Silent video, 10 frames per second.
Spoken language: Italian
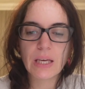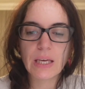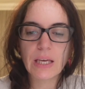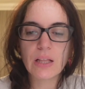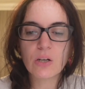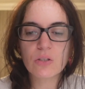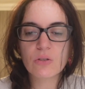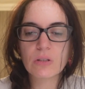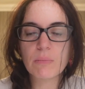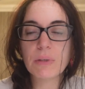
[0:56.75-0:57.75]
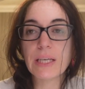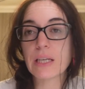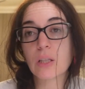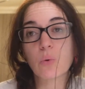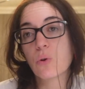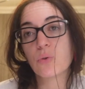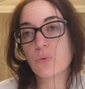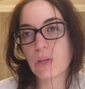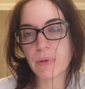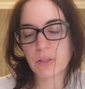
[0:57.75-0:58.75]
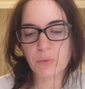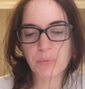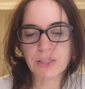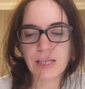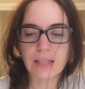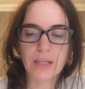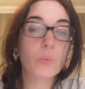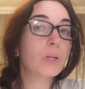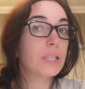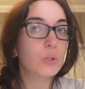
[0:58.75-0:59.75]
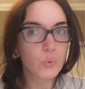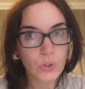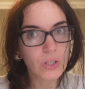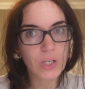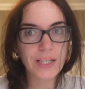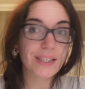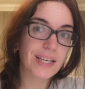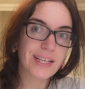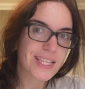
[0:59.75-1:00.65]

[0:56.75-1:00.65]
e il costo del biglietto è quello di una metropolitana, quindi 2,75 dollari,